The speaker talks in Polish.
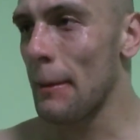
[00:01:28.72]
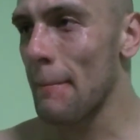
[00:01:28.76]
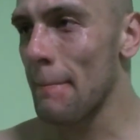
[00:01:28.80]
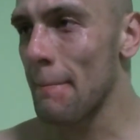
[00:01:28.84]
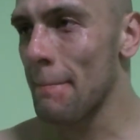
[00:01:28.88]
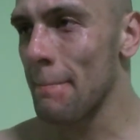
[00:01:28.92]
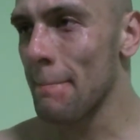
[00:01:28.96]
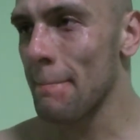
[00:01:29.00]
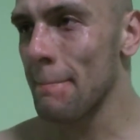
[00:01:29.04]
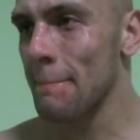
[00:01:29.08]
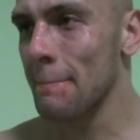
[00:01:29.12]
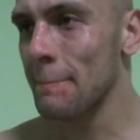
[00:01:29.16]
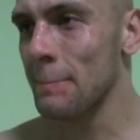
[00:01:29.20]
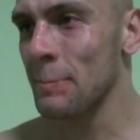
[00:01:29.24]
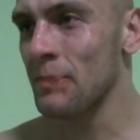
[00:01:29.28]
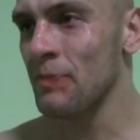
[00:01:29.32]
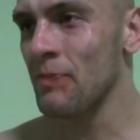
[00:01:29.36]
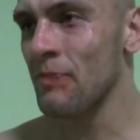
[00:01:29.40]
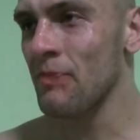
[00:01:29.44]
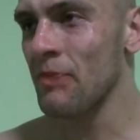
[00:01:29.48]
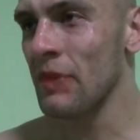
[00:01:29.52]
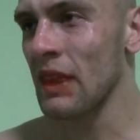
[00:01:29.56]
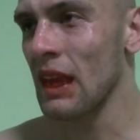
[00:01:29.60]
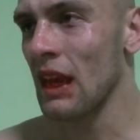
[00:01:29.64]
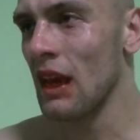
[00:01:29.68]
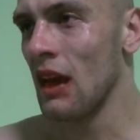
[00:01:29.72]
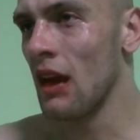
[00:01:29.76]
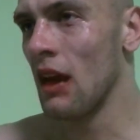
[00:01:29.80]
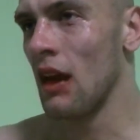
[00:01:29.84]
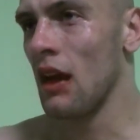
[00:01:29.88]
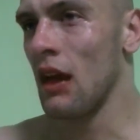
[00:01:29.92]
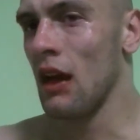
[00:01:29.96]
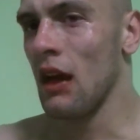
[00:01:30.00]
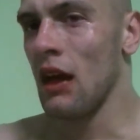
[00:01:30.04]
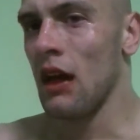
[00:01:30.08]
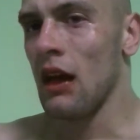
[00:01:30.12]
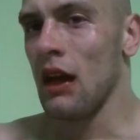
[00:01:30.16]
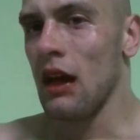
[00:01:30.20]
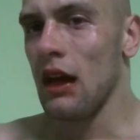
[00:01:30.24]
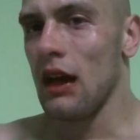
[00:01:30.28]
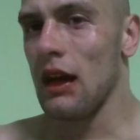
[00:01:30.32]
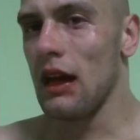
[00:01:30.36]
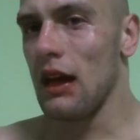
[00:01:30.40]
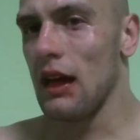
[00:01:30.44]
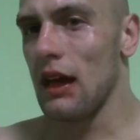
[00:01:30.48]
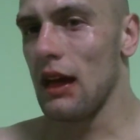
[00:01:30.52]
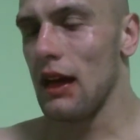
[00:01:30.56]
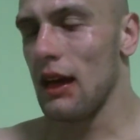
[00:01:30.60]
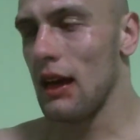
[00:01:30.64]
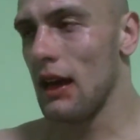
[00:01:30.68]
I co dalej z twoją karierą? Co
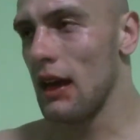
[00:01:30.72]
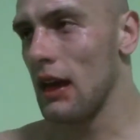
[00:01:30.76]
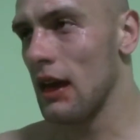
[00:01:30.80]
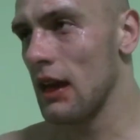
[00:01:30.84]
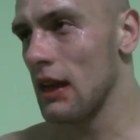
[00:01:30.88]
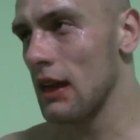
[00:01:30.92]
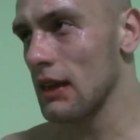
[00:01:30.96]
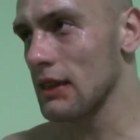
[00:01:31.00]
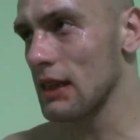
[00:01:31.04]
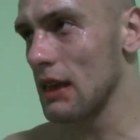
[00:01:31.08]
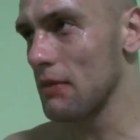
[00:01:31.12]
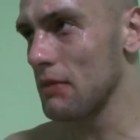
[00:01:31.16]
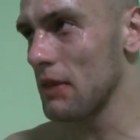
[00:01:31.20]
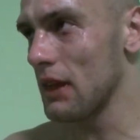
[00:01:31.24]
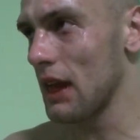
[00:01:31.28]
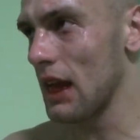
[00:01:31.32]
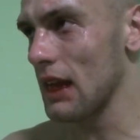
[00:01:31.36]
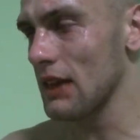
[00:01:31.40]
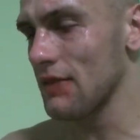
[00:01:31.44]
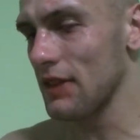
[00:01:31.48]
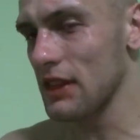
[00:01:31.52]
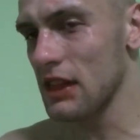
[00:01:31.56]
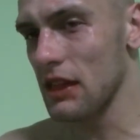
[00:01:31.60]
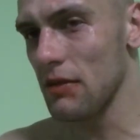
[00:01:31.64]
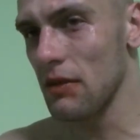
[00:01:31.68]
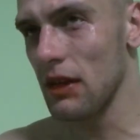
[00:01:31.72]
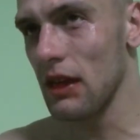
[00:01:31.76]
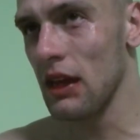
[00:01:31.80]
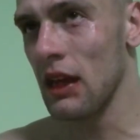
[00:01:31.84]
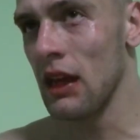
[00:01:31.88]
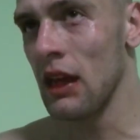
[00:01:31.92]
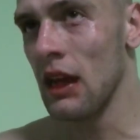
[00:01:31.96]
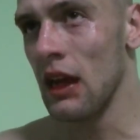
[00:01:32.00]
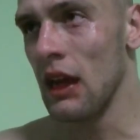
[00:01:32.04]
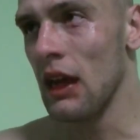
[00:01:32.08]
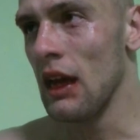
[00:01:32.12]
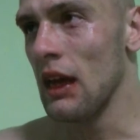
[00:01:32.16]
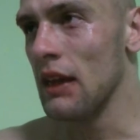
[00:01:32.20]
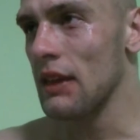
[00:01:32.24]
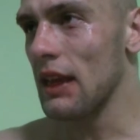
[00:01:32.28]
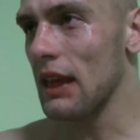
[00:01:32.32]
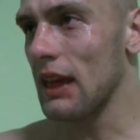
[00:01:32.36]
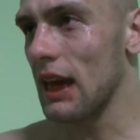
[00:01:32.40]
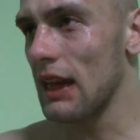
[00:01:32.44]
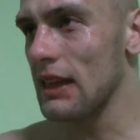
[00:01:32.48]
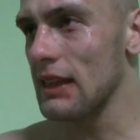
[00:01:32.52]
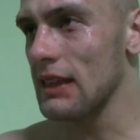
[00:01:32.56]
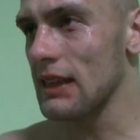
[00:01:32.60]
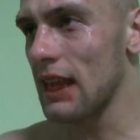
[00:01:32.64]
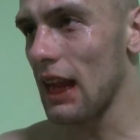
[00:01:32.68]
teraz? E, następny raz zobaczymy na
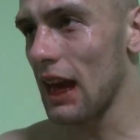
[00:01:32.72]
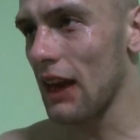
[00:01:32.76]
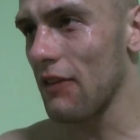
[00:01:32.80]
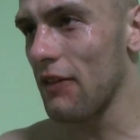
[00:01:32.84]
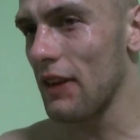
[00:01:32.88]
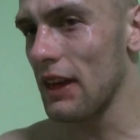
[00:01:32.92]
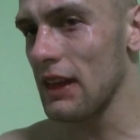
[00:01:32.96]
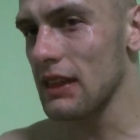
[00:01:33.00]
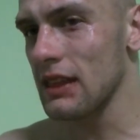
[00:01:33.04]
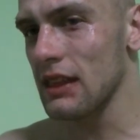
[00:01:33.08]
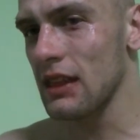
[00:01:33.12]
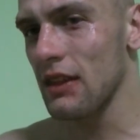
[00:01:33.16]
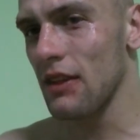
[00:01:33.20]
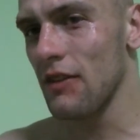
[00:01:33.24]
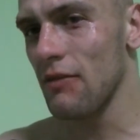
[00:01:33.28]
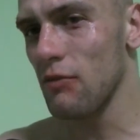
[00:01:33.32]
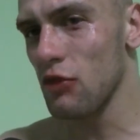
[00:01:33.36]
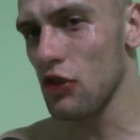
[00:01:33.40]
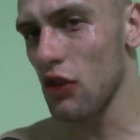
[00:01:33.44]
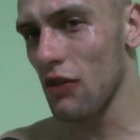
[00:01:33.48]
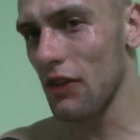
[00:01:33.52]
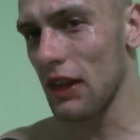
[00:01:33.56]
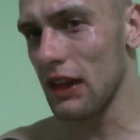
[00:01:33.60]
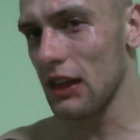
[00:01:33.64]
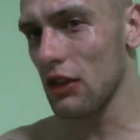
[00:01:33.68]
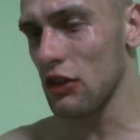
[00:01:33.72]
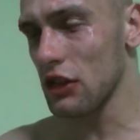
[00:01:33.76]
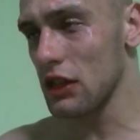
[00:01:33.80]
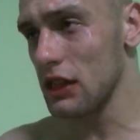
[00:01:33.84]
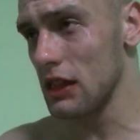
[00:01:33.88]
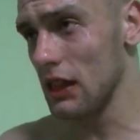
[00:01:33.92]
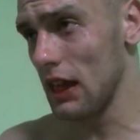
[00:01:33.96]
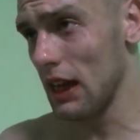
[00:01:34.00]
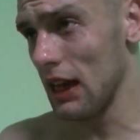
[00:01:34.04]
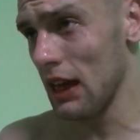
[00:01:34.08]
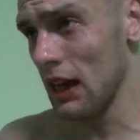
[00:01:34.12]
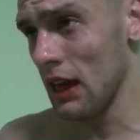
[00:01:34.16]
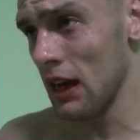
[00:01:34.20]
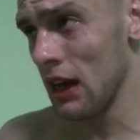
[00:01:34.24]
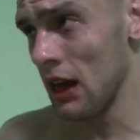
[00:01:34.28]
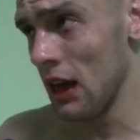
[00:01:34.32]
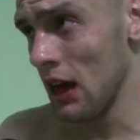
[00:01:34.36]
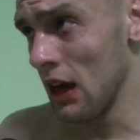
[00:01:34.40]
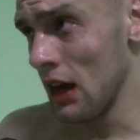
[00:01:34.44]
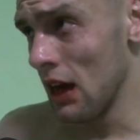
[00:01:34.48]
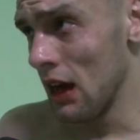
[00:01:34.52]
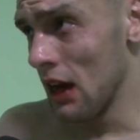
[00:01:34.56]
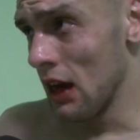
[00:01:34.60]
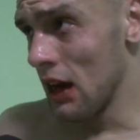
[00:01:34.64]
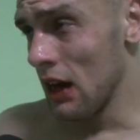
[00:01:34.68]
Galicja Fest w murowanej Guślinie.
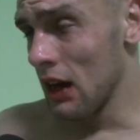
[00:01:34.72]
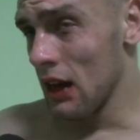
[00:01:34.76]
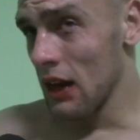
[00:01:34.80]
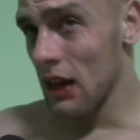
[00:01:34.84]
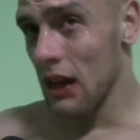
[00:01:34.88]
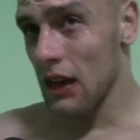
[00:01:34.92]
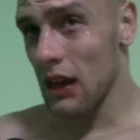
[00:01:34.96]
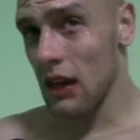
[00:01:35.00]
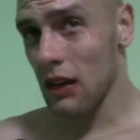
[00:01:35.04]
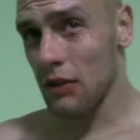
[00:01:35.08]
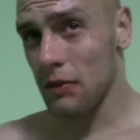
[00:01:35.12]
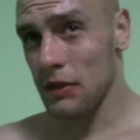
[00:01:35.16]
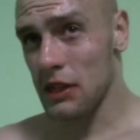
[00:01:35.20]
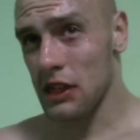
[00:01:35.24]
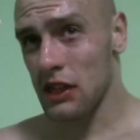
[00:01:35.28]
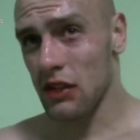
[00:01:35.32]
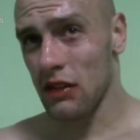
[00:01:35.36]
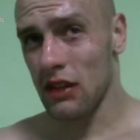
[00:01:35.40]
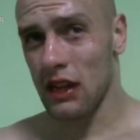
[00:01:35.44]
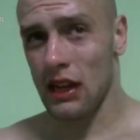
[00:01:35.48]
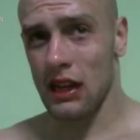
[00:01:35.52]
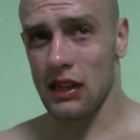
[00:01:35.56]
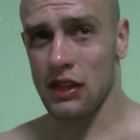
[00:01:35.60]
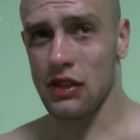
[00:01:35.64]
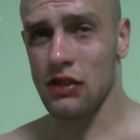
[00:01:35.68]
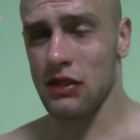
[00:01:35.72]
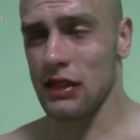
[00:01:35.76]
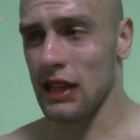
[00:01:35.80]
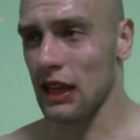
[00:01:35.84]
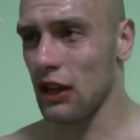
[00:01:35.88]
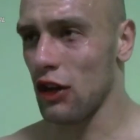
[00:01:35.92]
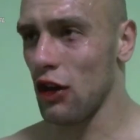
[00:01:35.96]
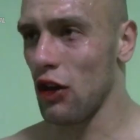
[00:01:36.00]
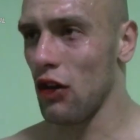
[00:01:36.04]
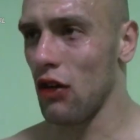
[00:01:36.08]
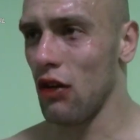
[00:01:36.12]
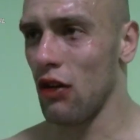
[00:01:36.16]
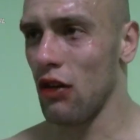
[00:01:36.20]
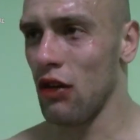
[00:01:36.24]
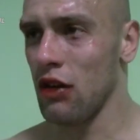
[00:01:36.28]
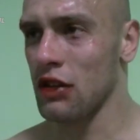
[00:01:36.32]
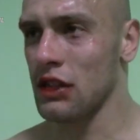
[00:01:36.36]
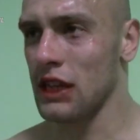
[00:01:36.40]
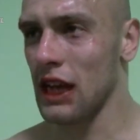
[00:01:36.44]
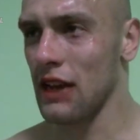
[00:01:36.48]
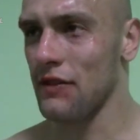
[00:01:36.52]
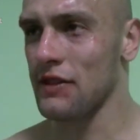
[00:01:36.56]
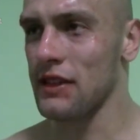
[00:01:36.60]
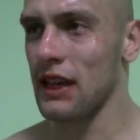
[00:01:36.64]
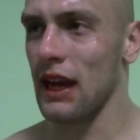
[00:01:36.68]
E, odbędzie się ona 6
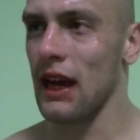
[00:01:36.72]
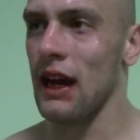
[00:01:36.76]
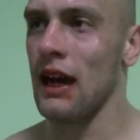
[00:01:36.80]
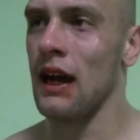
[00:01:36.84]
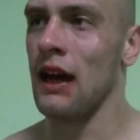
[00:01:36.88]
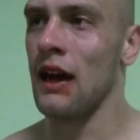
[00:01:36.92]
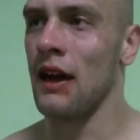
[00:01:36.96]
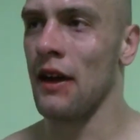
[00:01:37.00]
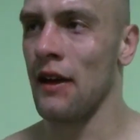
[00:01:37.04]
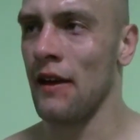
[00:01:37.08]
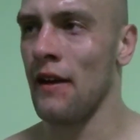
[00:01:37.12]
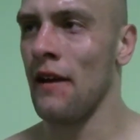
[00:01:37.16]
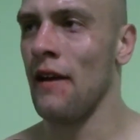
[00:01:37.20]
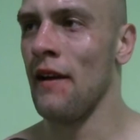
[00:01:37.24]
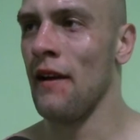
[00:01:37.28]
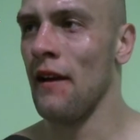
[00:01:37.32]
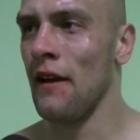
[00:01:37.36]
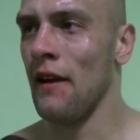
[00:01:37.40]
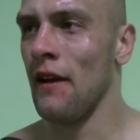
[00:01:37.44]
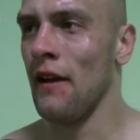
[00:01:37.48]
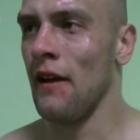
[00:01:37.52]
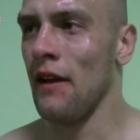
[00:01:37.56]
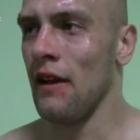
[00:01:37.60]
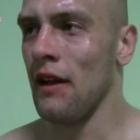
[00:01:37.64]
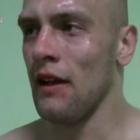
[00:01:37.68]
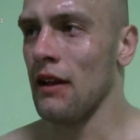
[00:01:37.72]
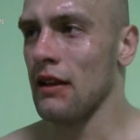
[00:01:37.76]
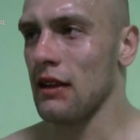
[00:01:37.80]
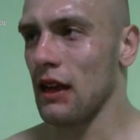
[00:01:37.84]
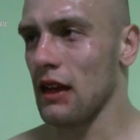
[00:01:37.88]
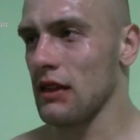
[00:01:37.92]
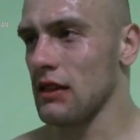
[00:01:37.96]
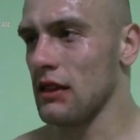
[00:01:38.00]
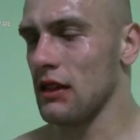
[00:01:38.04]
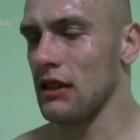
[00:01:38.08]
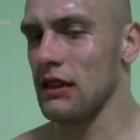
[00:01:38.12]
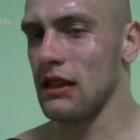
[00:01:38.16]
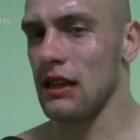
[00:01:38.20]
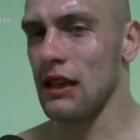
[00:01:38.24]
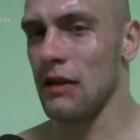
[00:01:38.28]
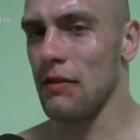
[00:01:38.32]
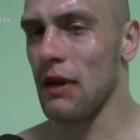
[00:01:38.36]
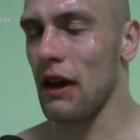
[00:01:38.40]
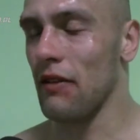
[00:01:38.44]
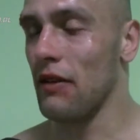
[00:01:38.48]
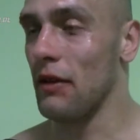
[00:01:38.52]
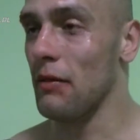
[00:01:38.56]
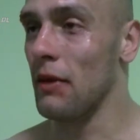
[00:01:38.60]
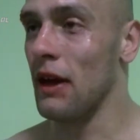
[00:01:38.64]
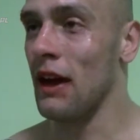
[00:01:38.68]
czerwca. Raczej
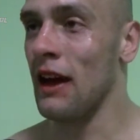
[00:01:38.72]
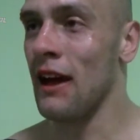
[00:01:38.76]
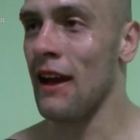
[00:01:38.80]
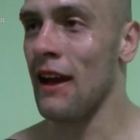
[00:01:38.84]
niebawem.